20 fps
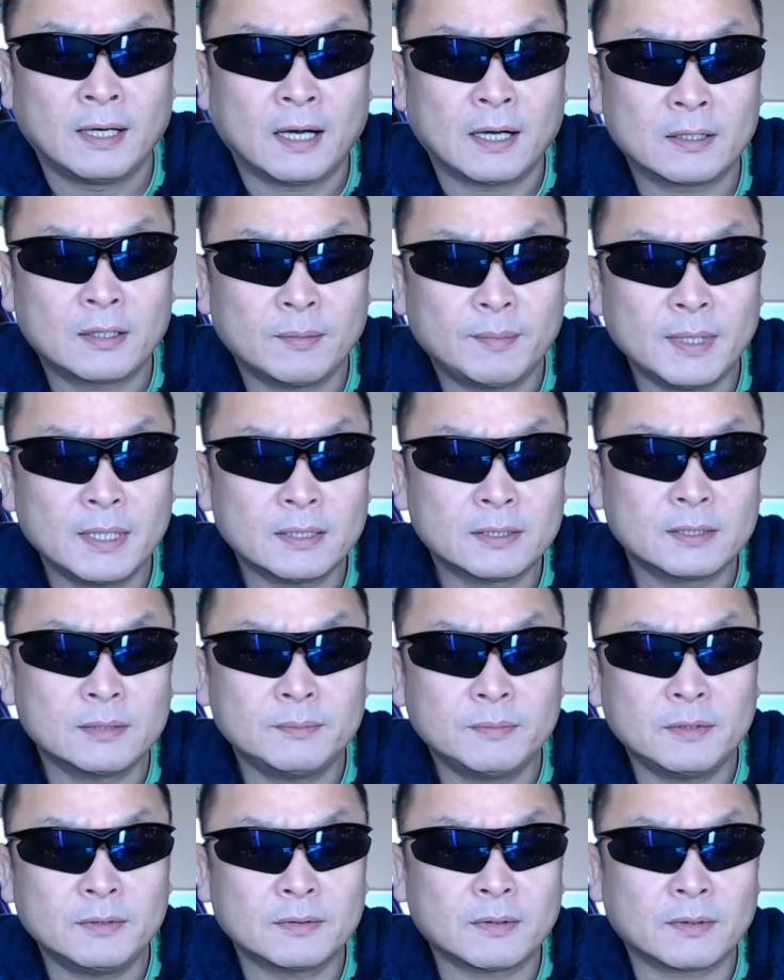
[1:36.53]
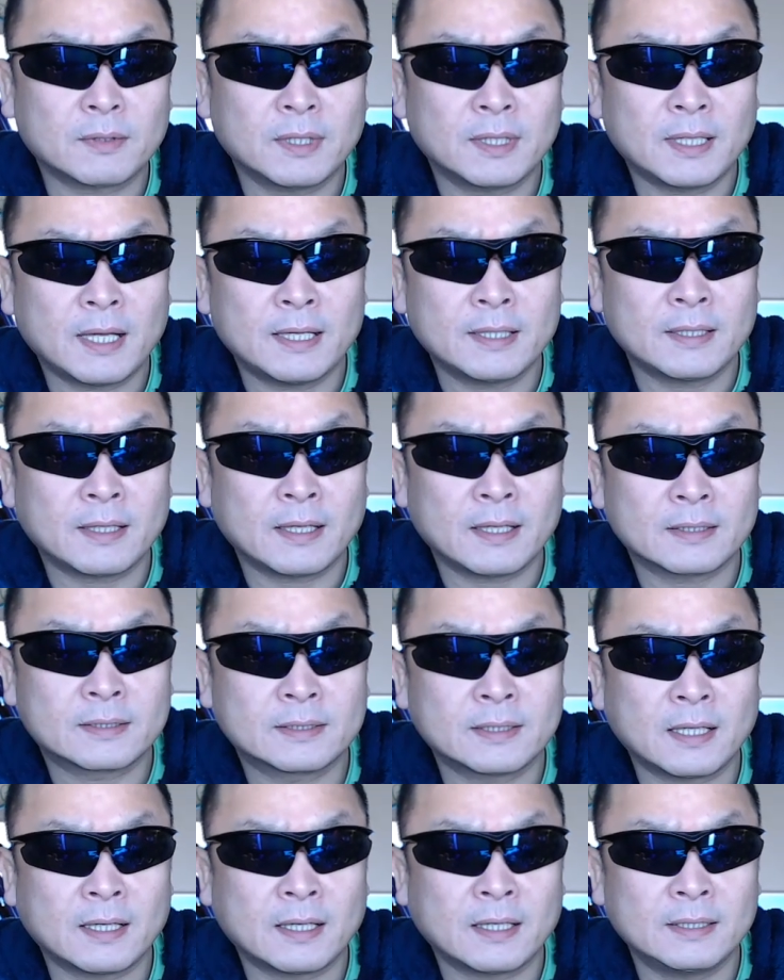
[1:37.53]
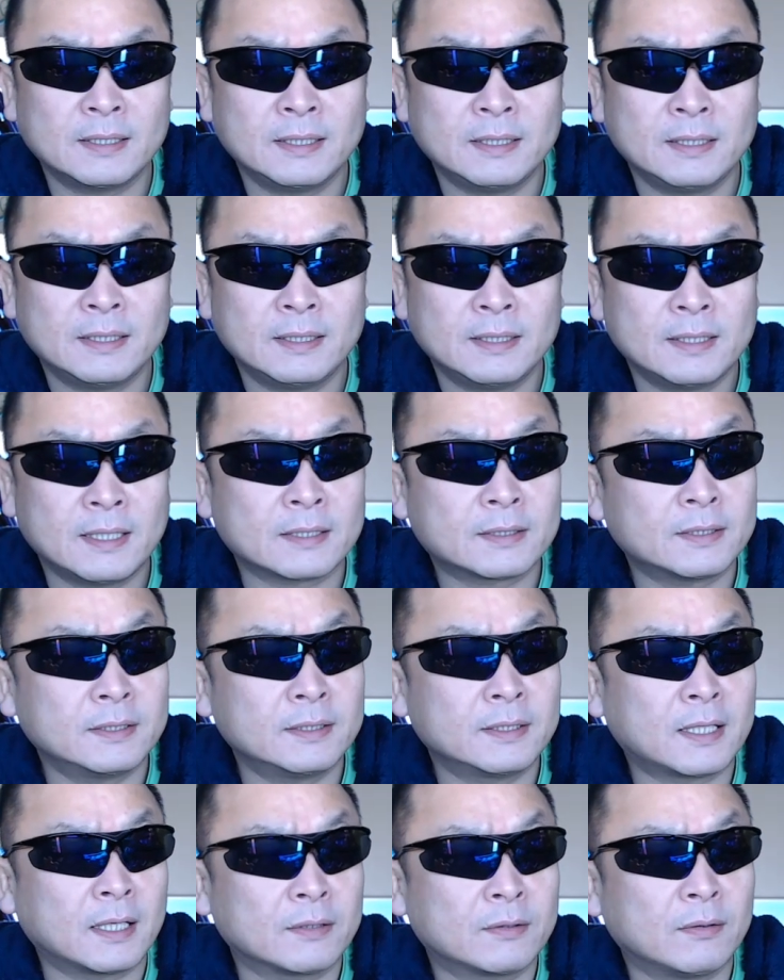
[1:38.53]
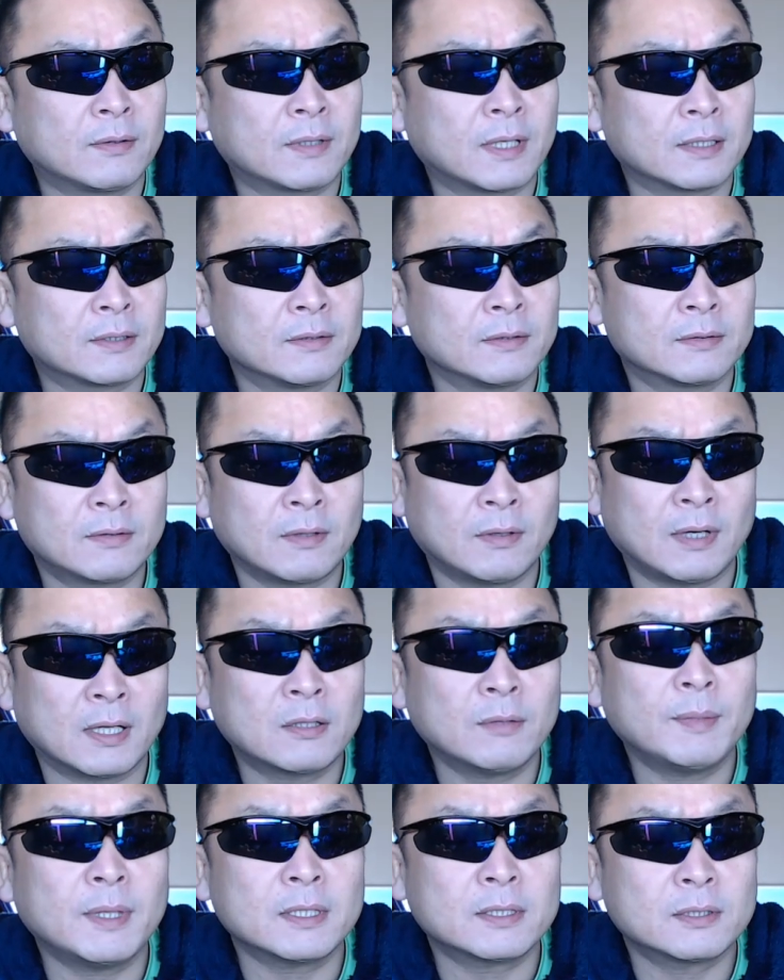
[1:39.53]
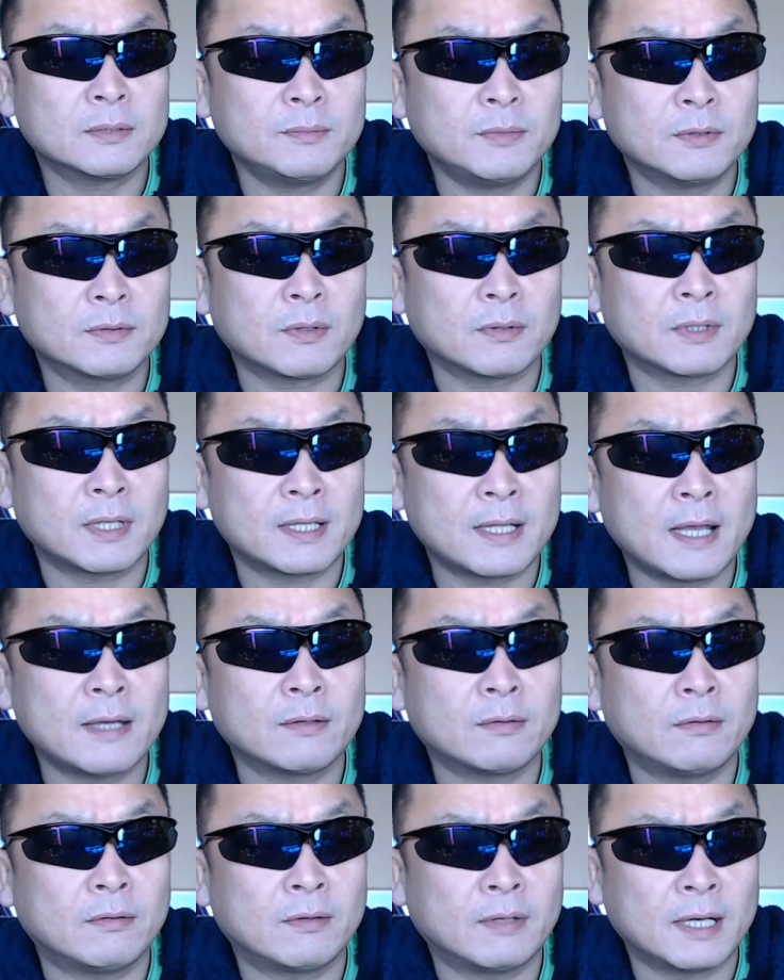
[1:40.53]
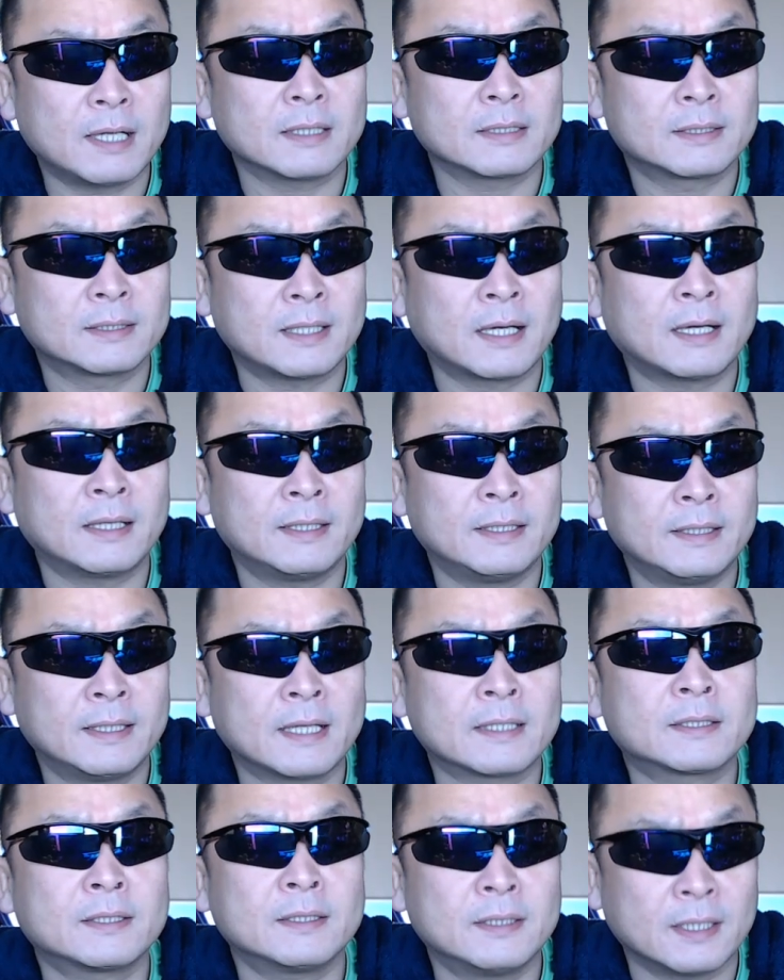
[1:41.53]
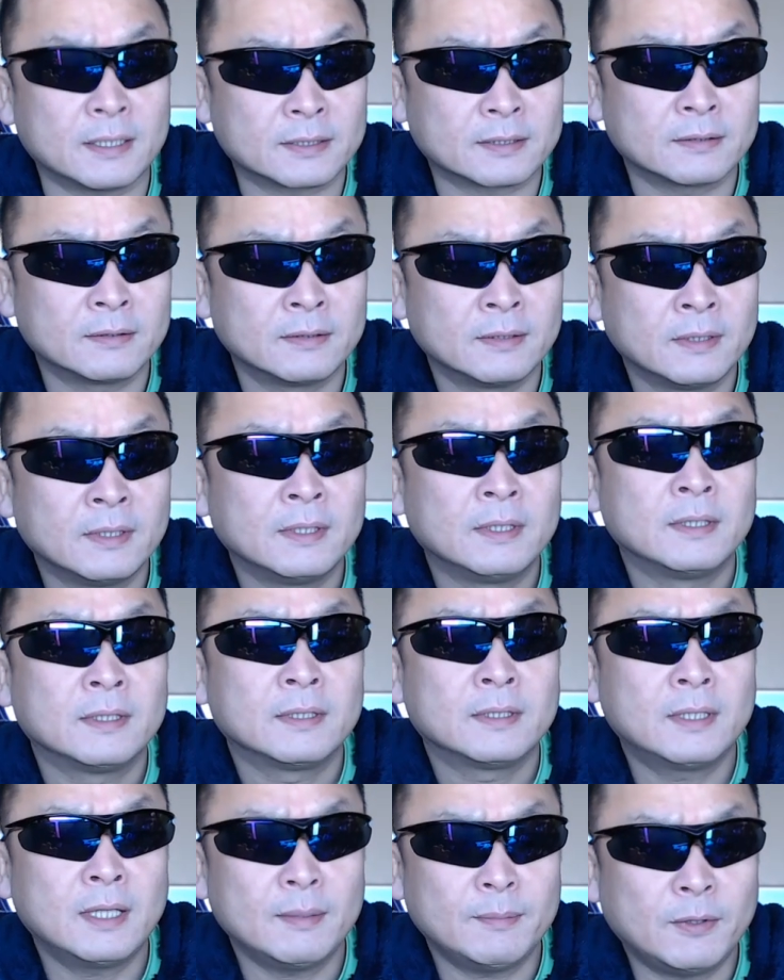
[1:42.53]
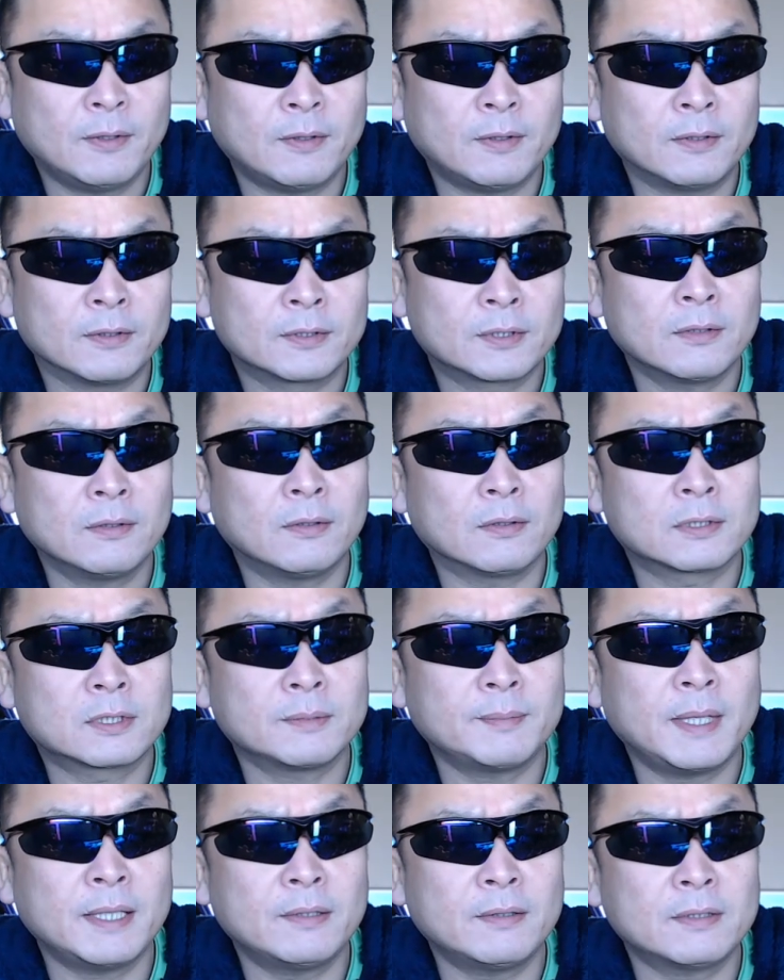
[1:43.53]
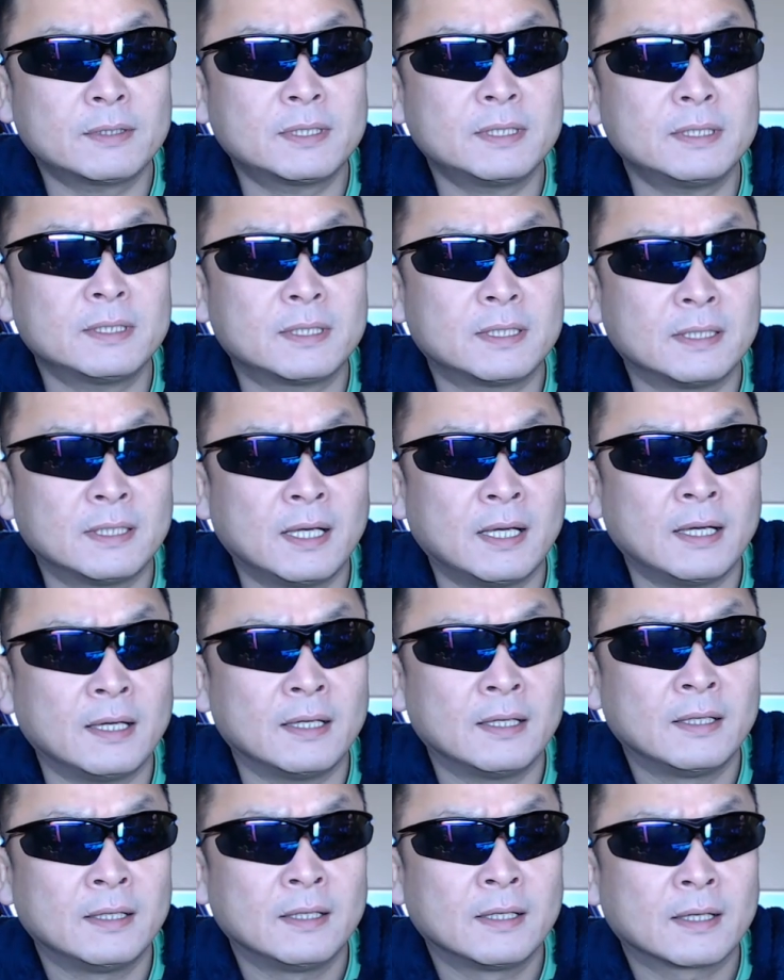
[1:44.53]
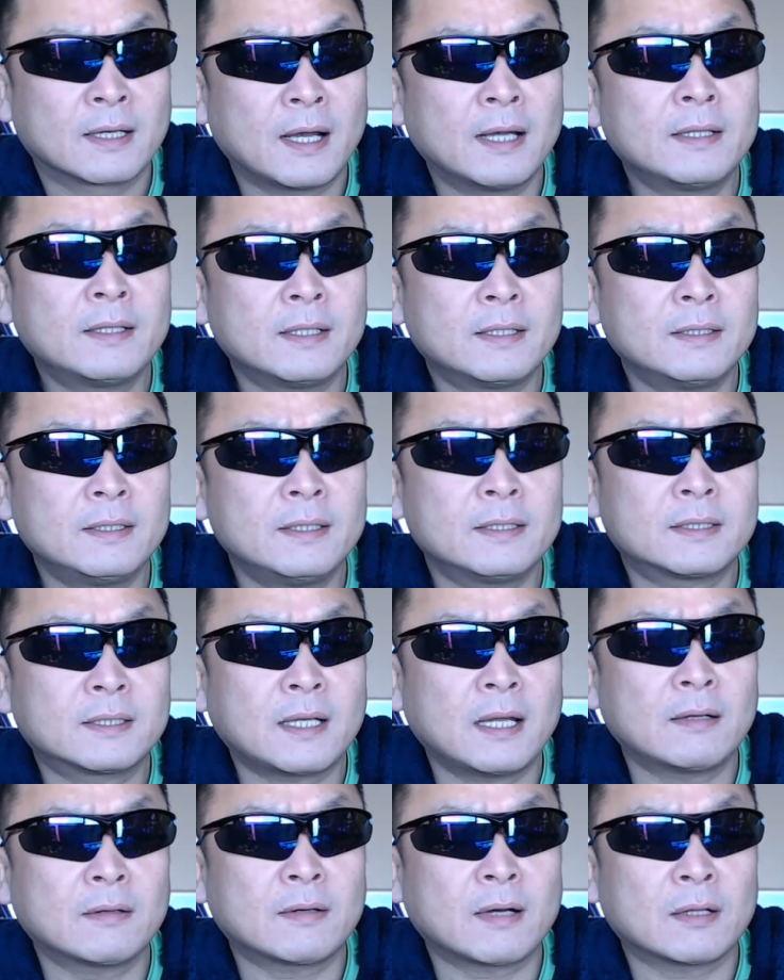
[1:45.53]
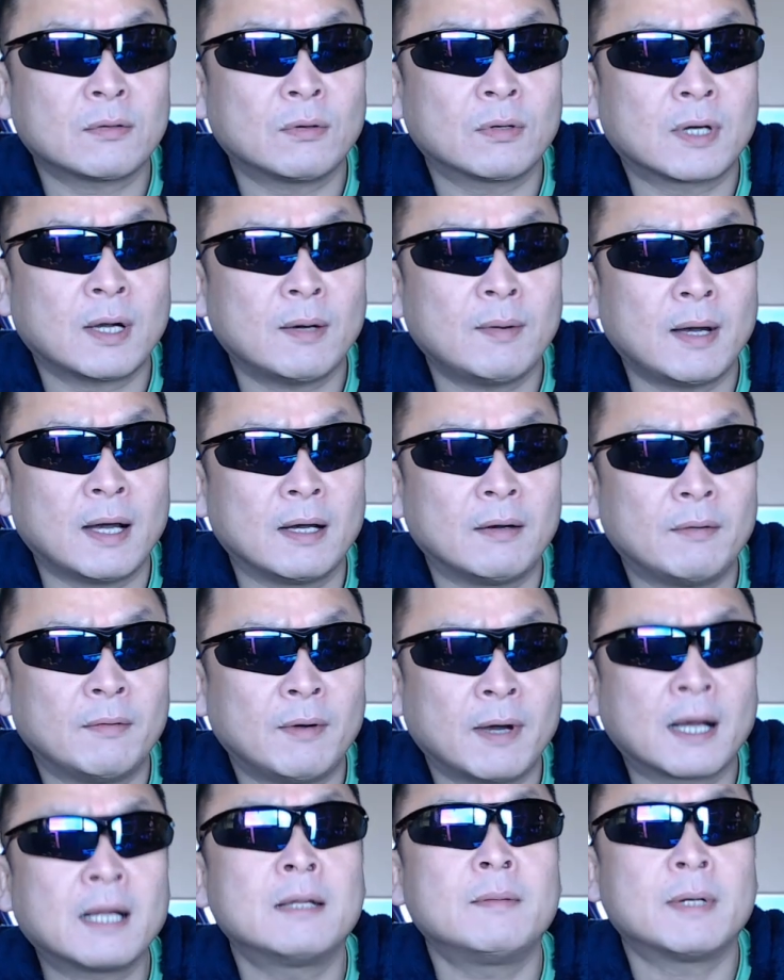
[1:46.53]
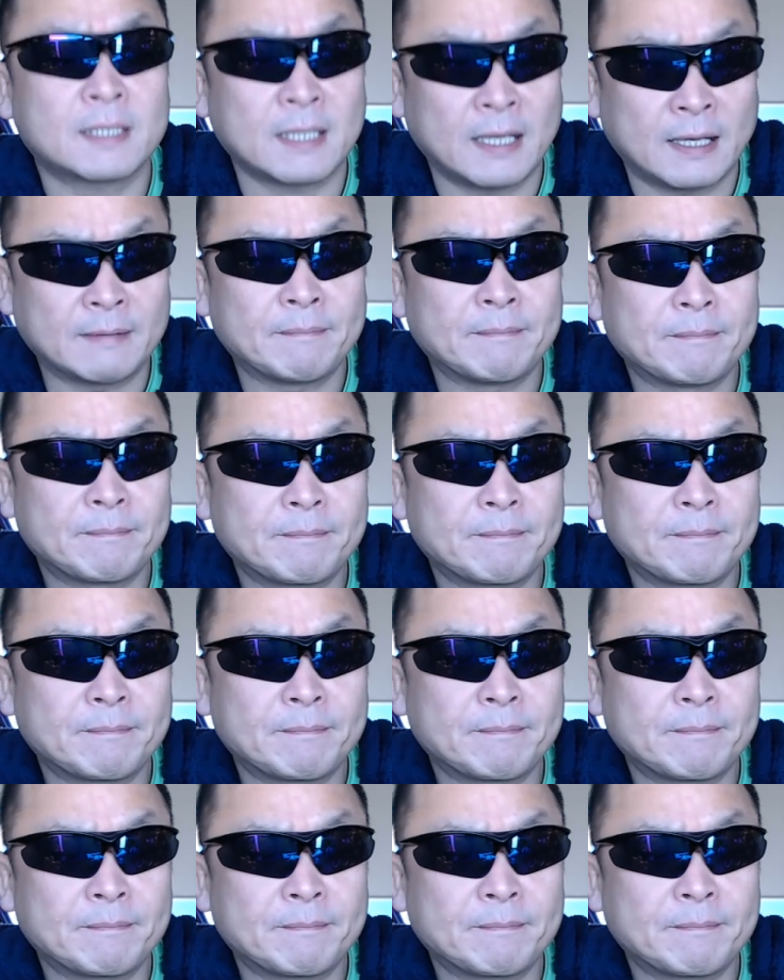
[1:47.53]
アドバンスモードでないならつながりやすいかどうかというとアドバンスモードでない方がつながりやすいですでもそのお住まいの地域で快適に使えるかどうかは分かりません、